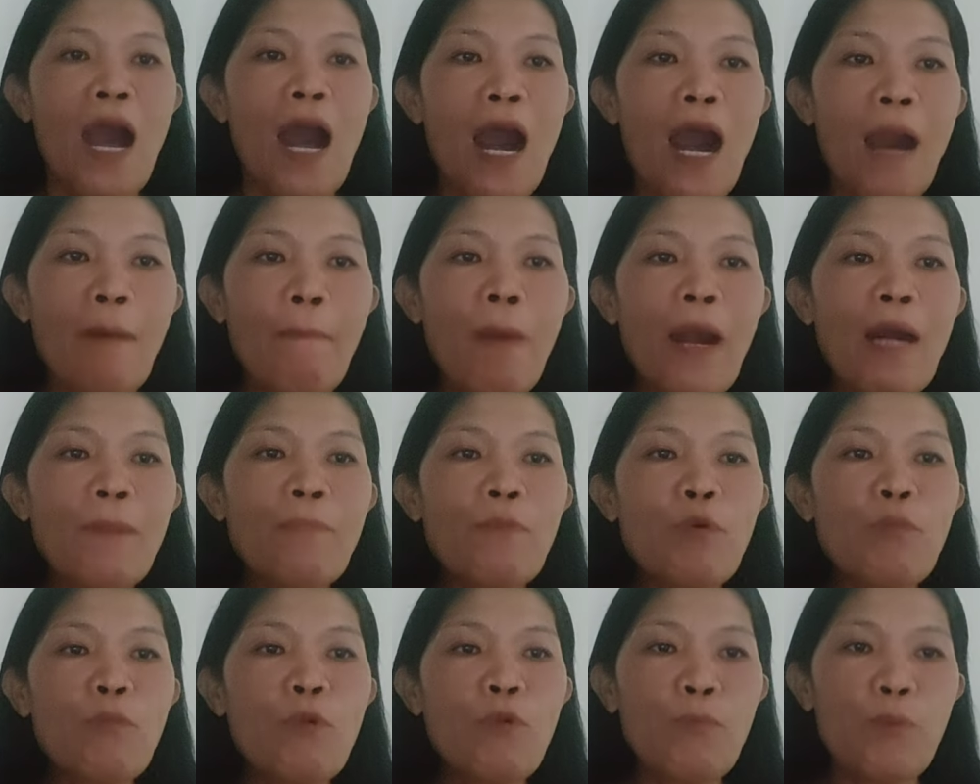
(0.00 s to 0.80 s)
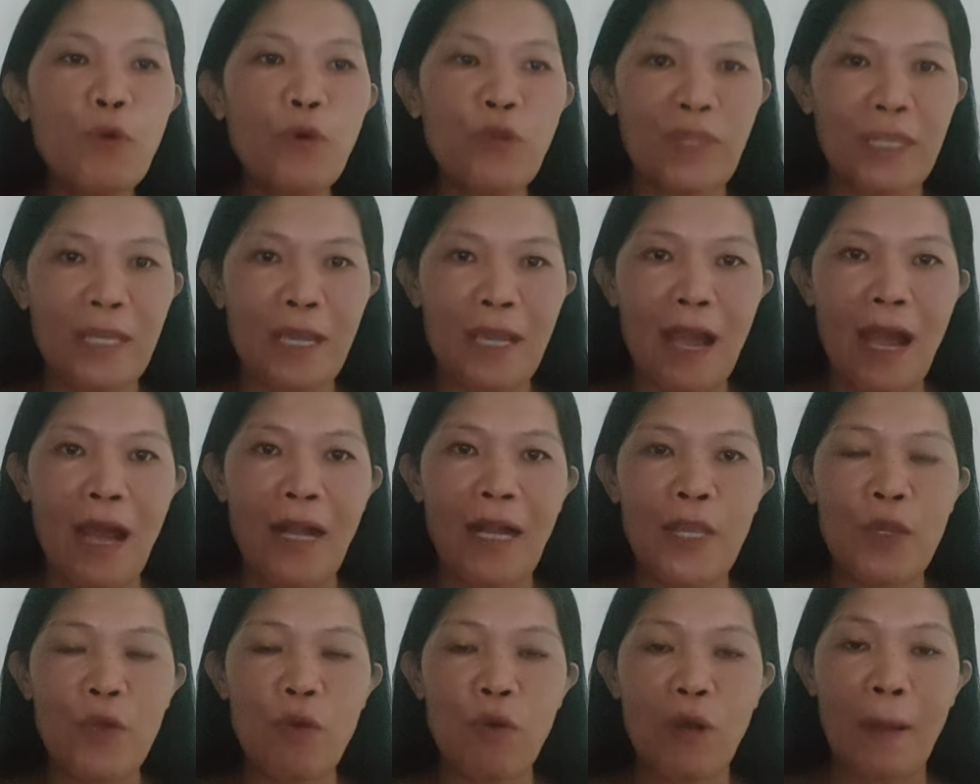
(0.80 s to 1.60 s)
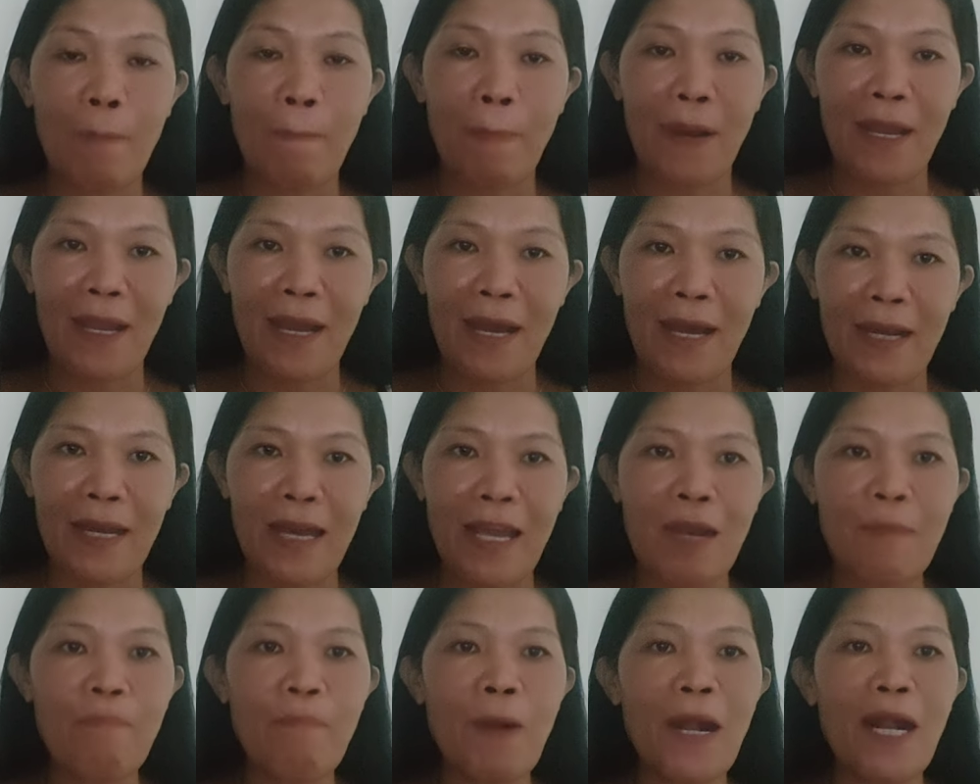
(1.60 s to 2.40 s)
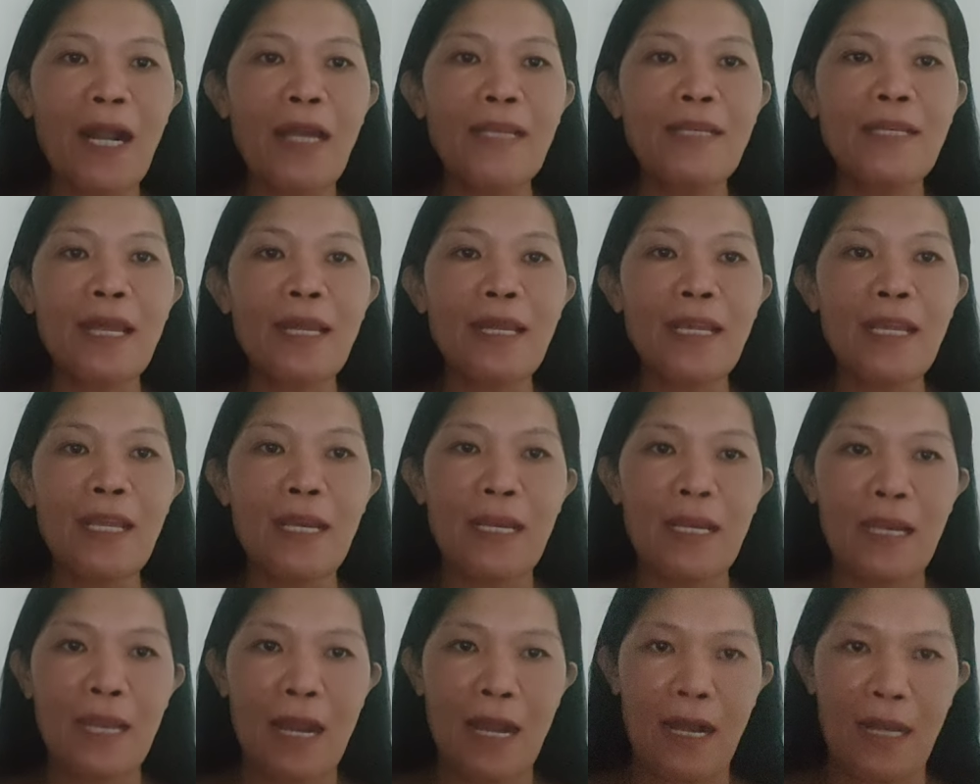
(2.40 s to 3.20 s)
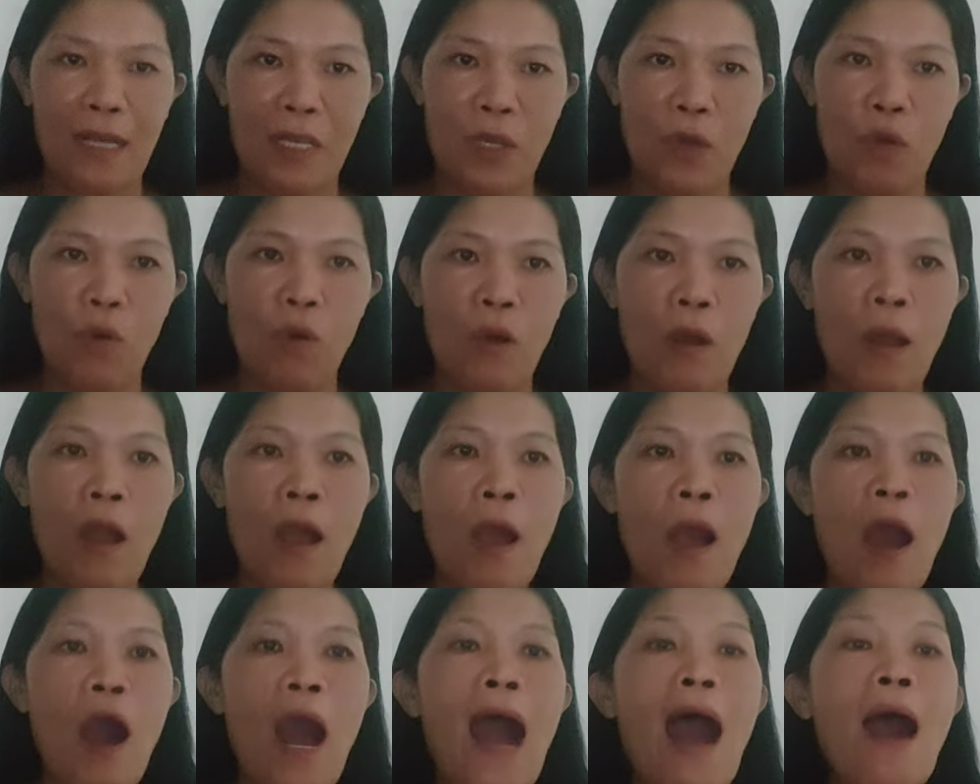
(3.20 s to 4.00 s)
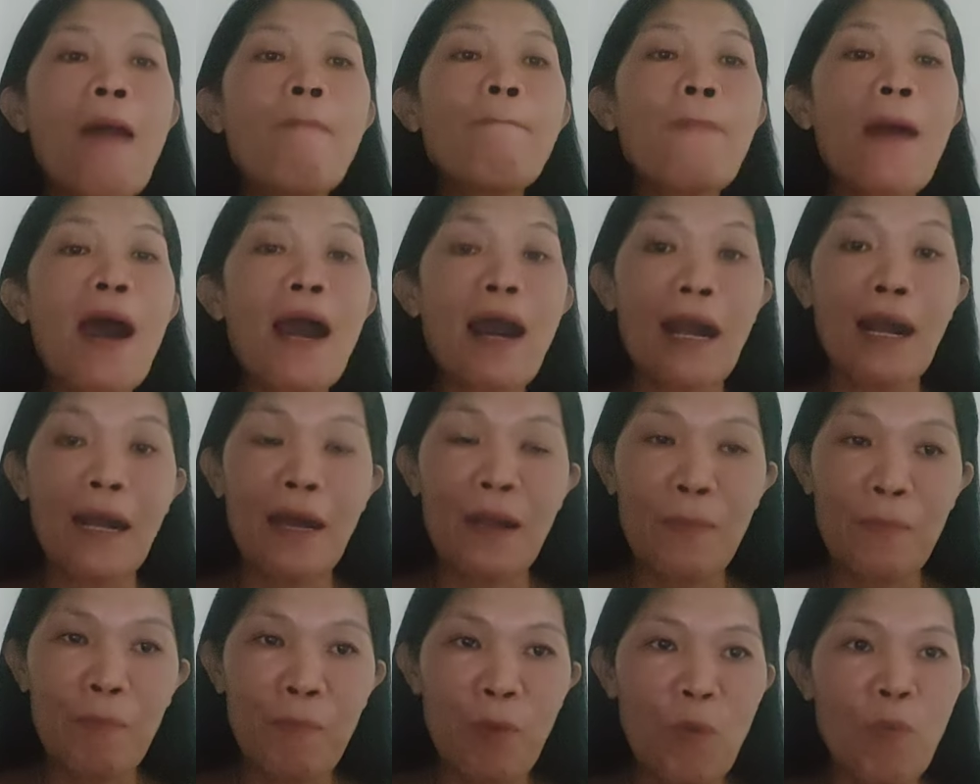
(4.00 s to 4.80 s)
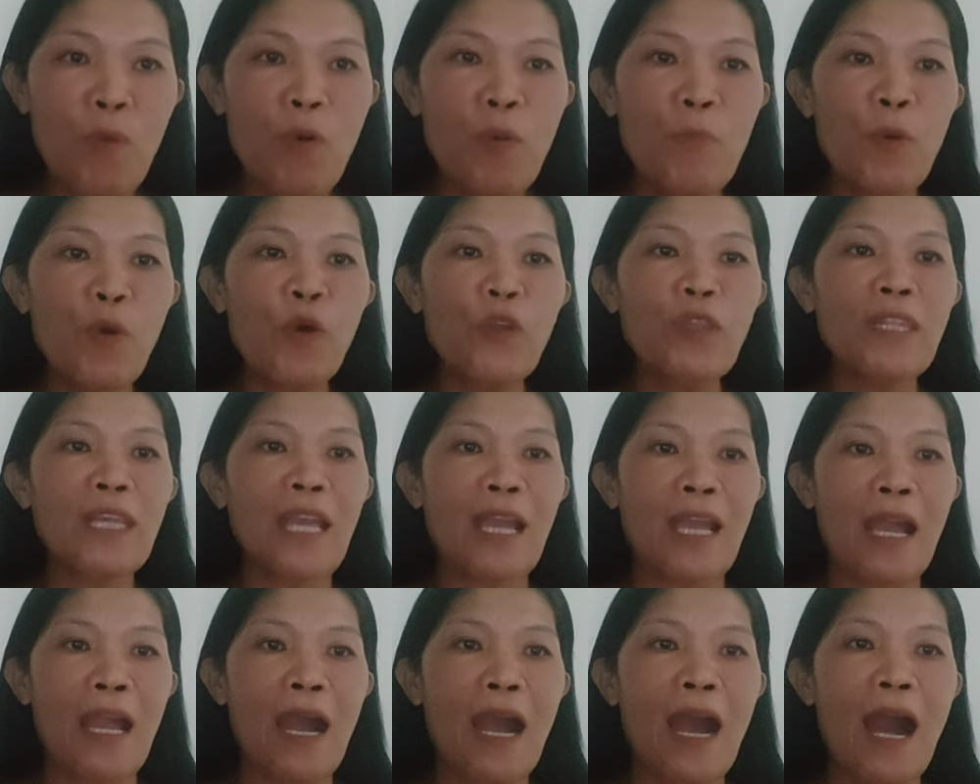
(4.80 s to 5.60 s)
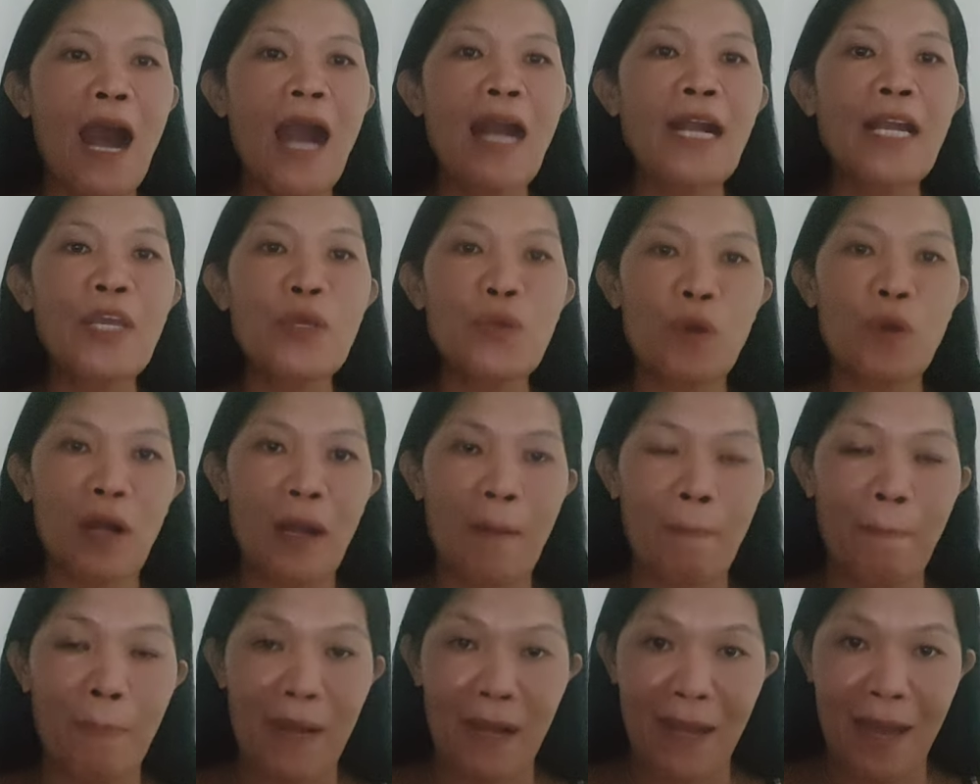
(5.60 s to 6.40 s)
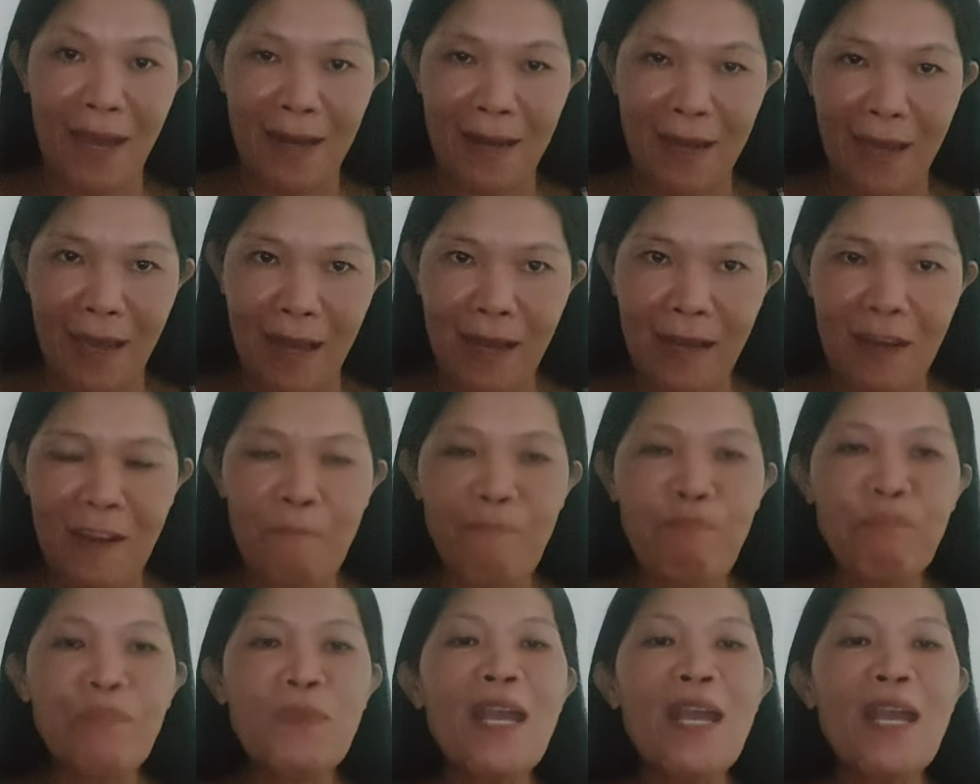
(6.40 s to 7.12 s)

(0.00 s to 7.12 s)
Habang bumubuti ang iyong kapalaran, paganda rin ng iyong hapang bumubuti ang iyong kapalaran,